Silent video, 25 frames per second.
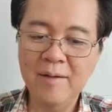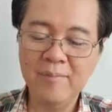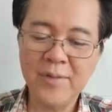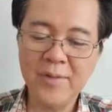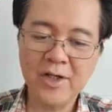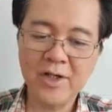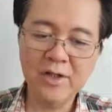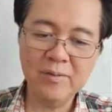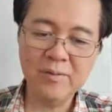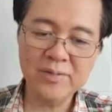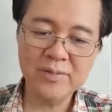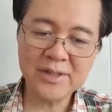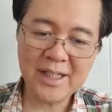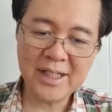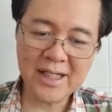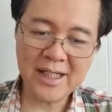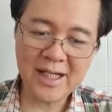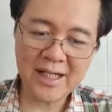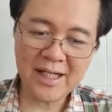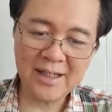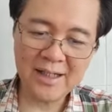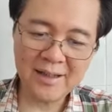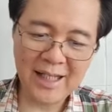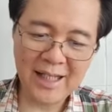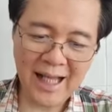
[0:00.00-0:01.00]
Pero
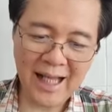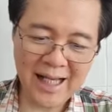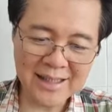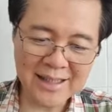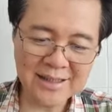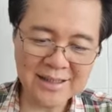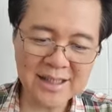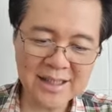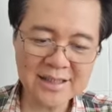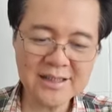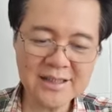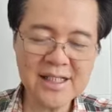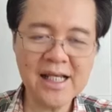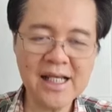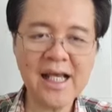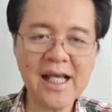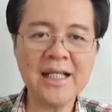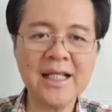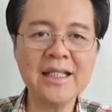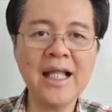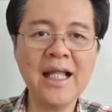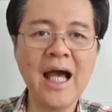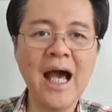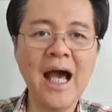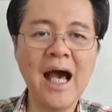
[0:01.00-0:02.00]
sa lakas ng
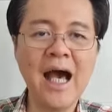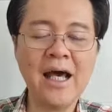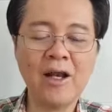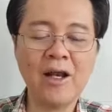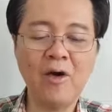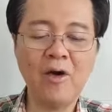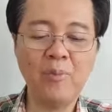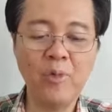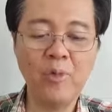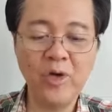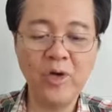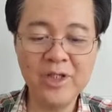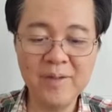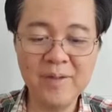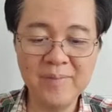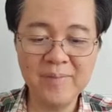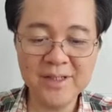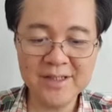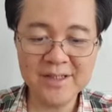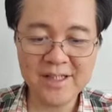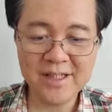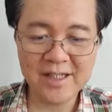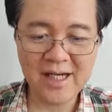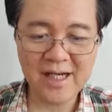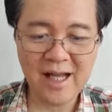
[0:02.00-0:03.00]
sikat ng araw, pwede
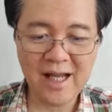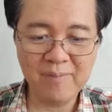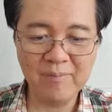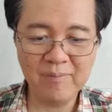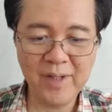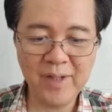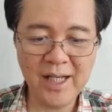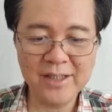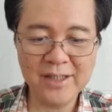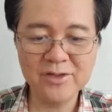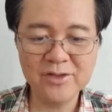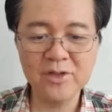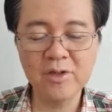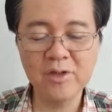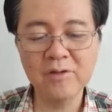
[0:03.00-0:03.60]
masira ang balat.